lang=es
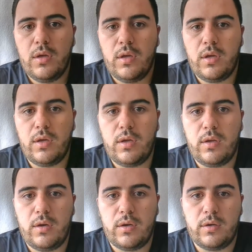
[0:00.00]

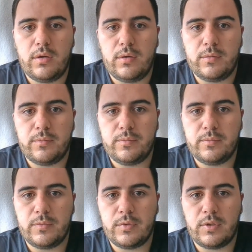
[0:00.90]
el
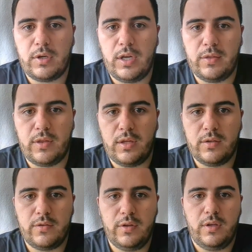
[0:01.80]
cliente,
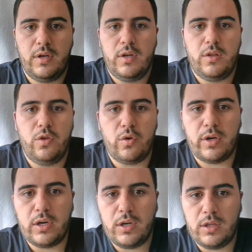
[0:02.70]
¿sí?
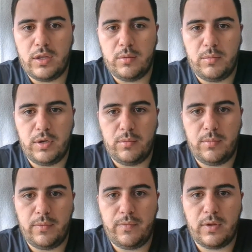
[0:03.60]
Docker cliente. Bueno,
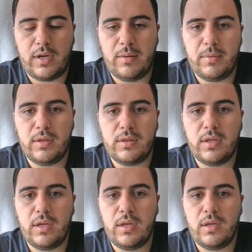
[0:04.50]

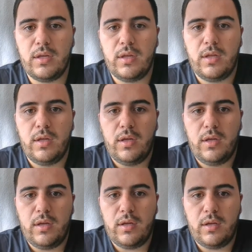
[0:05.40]
prácticamente
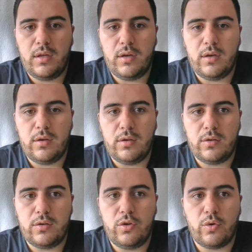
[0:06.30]
el
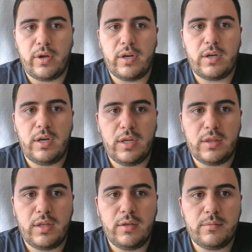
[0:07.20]
Docker
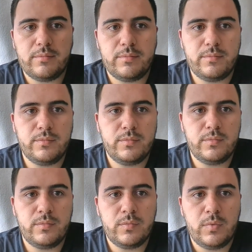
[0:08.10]
cliente
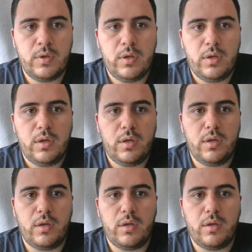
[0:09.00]

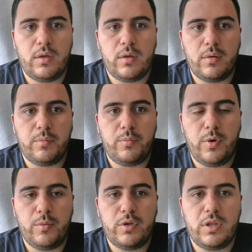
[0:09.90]
eh,
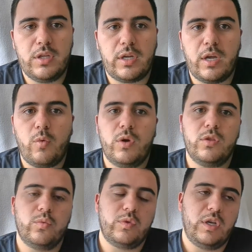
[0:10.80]
podemos decir que cuando
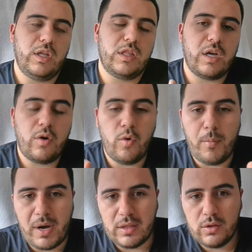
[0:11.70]
utiliza
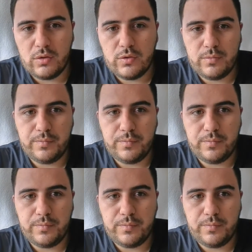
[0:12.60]
comandos